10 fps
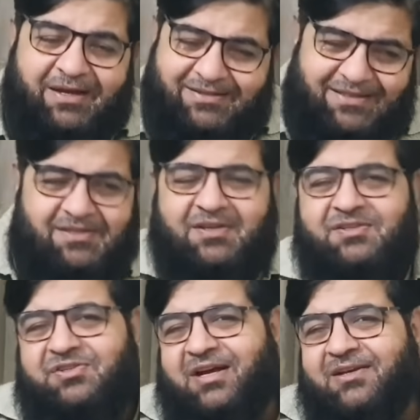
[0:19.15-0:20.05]
अजीज़
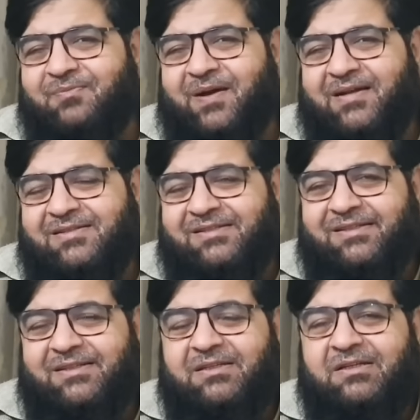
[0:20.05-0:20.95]
जान
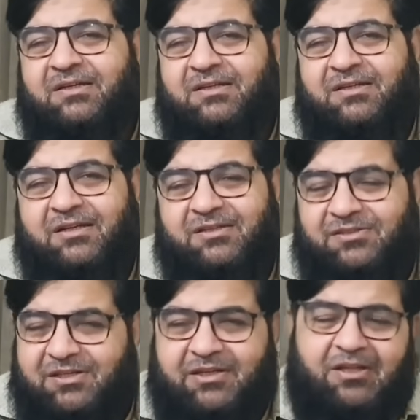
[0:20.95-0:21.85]
भांजी
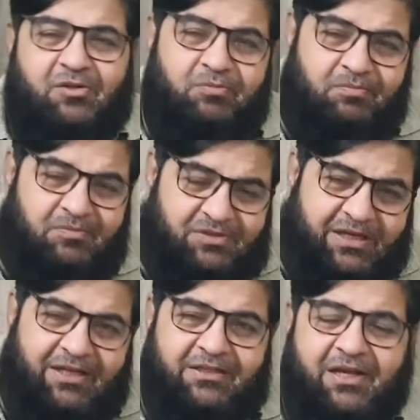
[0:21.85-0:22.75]
जिनकी
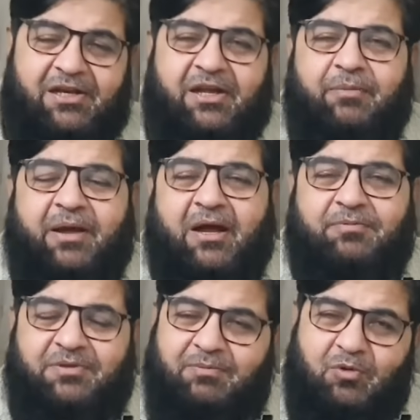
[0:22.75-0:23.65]
सेहत के लिए मैं आप
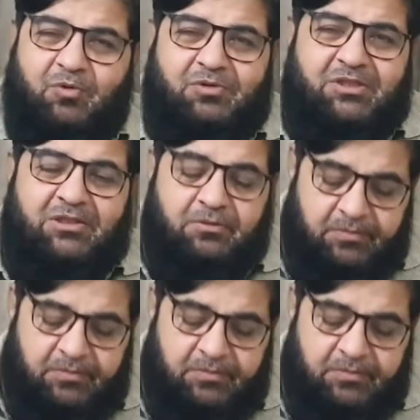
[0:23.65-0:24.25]
सब लोगों से